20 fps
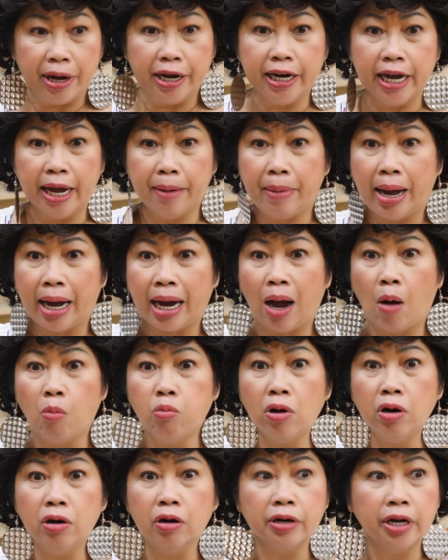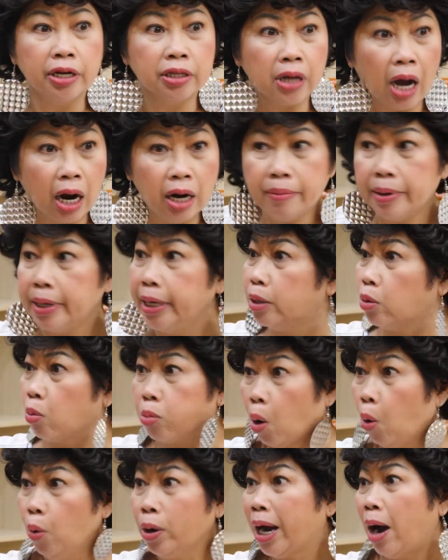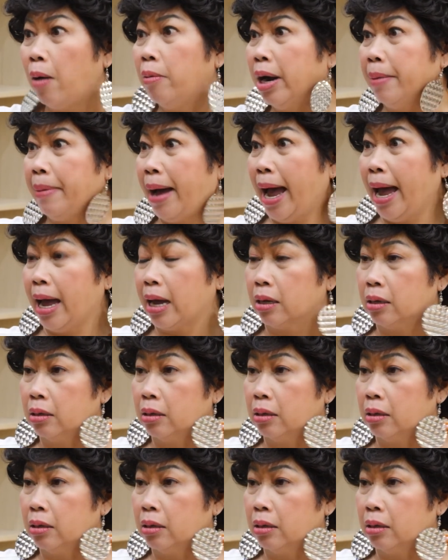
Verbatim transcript: bị nghe mà không có được đi tới mới đi thụt lui không à bà.